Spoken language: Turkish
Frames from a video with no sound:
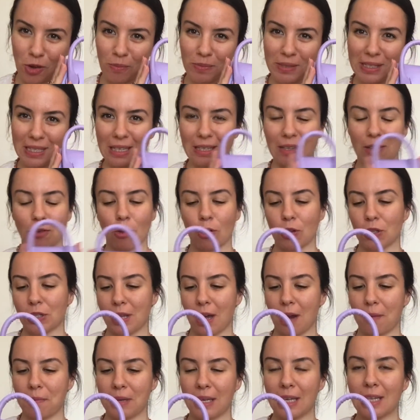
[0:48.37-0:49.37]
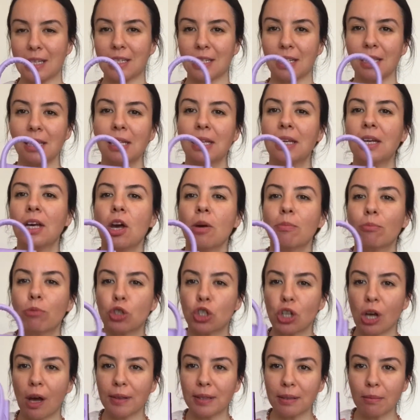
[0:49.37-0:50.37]
size de göstermek için. Bu
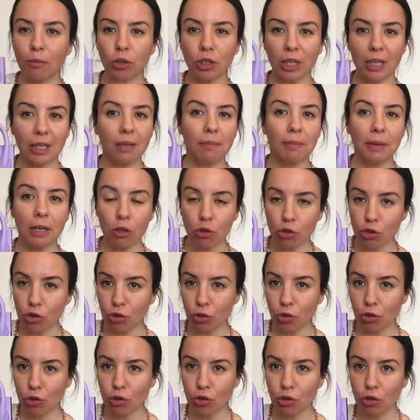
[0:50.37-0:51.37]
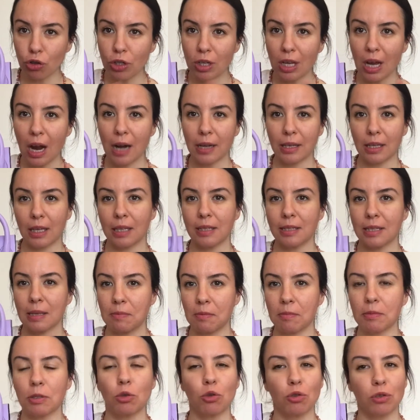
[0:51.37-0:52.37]
çanta modelini biliyorsunuzdur. Herkes,
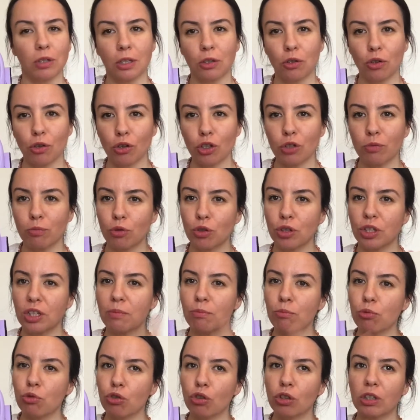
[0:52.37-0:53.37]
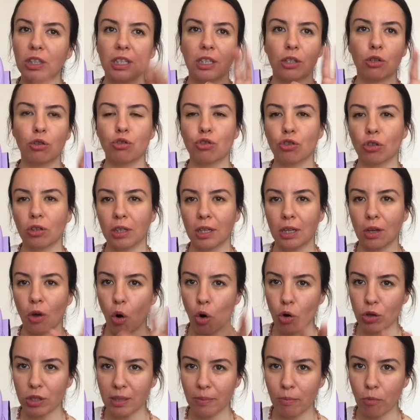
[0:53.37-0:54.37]
hepimiz kullanıyoruz. Bunların büyükleri, küçükleri,
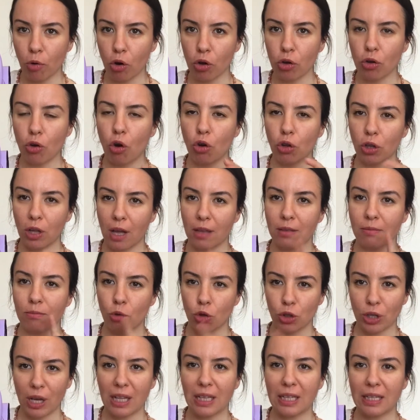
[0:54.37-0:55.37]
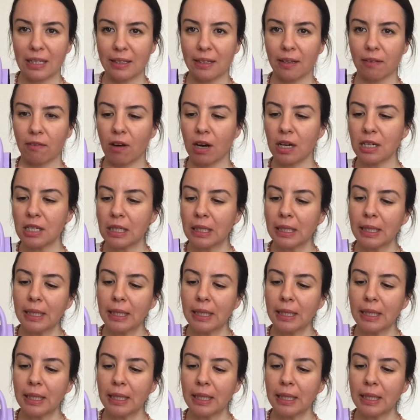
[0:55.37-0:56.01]
orta boy olan modelleri de var.